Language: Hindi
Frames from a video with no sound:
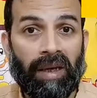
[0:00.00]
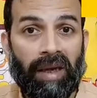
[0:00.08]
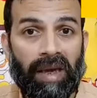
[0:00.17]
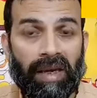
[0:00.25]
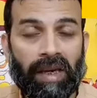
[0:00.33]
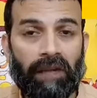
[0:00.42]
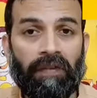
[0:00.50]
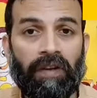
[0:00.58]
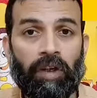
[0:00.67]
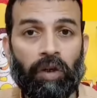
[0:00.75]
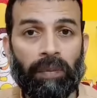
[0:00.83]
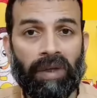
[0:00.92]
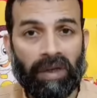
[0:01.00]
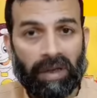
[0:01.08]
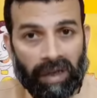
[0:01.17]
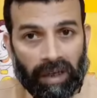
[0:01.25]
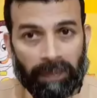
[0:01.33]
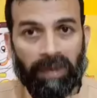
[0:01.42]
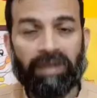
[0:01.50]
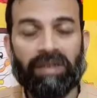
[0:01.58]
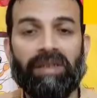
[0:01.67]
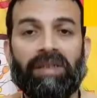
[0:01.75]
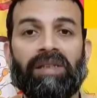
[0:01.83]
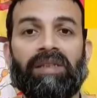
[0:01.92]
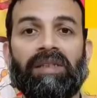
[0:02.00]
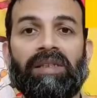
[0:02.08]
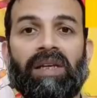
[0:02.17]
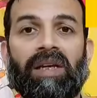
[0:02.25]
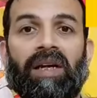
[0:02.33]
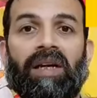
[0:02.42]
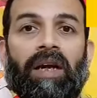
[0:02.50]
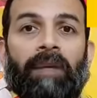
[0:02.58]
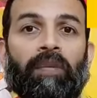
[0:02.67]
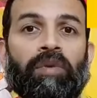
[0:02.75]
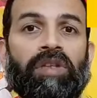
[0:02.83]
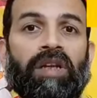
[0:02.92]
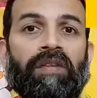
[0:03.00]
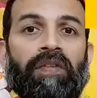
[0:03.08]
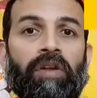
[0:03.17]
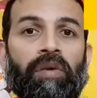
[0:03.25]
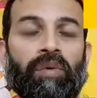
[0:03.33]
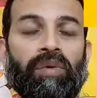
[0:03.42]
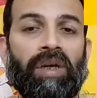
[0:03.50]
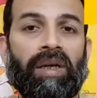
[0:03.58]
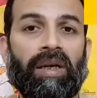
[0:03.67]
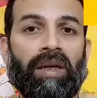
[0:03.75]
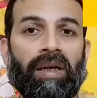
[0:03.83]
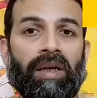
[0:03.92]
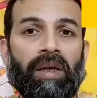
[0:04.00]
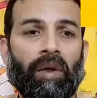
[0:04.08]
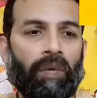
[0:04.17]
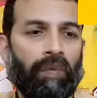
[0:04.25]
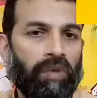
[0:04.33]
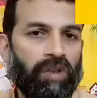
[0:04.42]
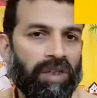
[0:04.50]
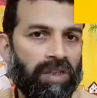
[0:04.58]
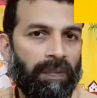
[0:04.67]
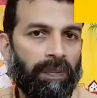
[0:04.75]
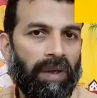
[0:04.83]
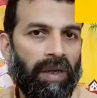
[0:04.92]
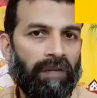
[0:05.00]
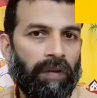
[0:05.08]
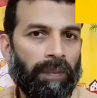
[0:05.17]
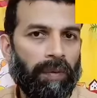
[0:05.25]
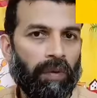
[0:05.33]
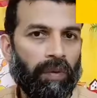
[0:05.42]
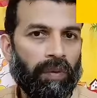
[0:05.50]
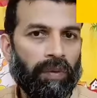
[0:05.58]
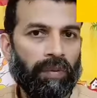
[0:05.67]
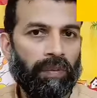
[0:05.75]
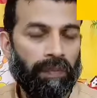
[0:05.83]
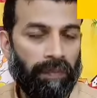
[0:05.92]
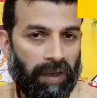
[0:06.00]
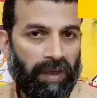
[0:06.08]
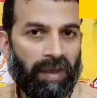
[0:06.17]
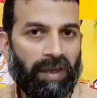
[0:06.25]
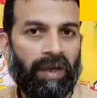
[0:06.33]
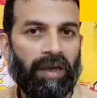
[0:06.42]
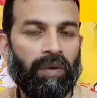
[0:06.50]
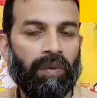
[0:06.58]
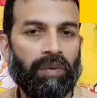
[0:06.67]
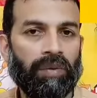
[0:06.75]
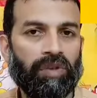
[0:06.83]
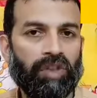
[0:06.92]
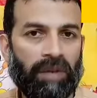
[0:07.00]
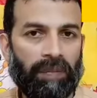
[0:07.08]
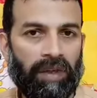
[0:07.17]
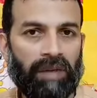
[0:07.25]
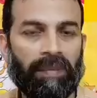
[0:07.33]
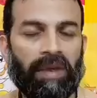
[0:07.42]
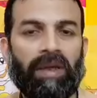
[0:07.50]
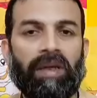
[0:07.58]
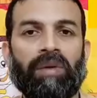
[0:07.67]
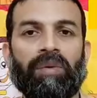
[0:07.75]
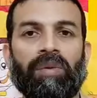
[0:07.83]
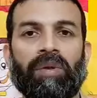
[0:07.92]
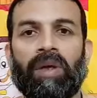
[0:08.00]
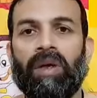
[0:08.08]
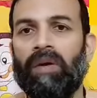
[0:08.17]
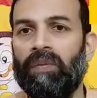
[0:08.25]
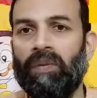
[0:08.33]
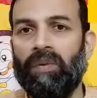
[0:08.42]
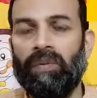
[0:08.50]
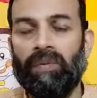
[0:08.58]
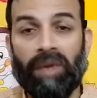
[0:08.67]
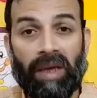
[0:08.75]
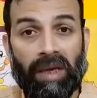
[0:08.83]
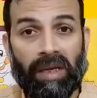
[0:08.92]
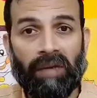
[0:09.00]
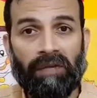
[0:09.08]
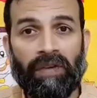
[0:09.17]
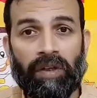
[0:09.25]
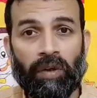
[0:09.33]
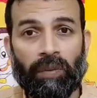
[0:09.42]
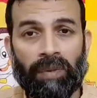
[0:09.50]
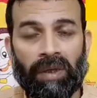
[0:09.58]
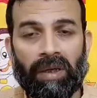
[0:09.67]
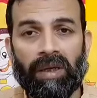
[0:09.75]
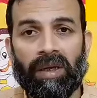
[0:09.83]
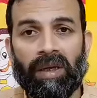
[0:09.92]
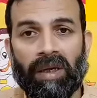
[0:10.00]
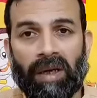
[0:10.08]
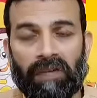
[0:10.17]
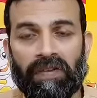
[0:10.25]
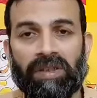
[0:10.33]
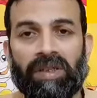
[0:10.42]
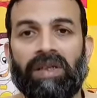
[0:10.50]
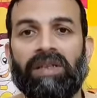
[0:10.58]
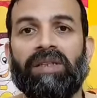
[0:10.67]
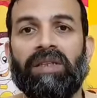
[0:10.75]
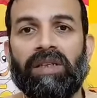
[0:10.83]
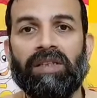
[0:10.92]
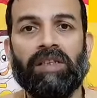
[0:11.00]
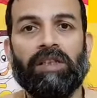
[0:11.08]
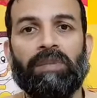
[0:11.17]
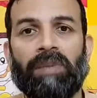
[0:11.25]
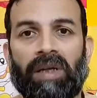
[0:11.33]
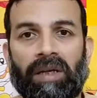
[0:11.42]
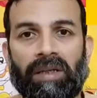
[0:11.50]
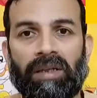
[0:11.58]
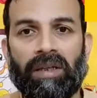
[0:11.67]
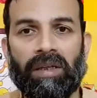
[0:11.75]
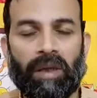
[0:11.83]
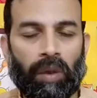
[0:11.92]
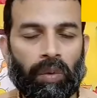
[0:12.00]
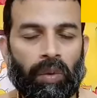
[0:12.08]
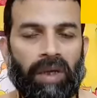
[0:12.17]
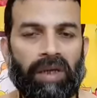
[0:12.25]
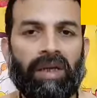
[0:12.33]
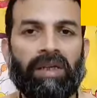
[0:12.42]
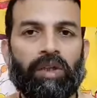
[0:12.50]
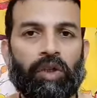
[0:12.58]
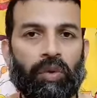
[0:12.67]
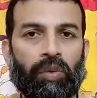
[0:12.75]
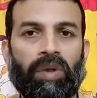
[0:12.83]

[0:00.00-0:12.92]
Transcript: एक एक वीडियो में ये रेडीमेड सेंटेंसेस हैं अगर आप उस एक वीडियो को देखेंगे वो चाहे सिंपल लेवल पे हो बिगनर के लिए हो चाहे मीडियम के लिए हो वो एक ही वीडियो में काफ़ी सारे सेंटेंसेस बना लेते हैं तो आइए शुरू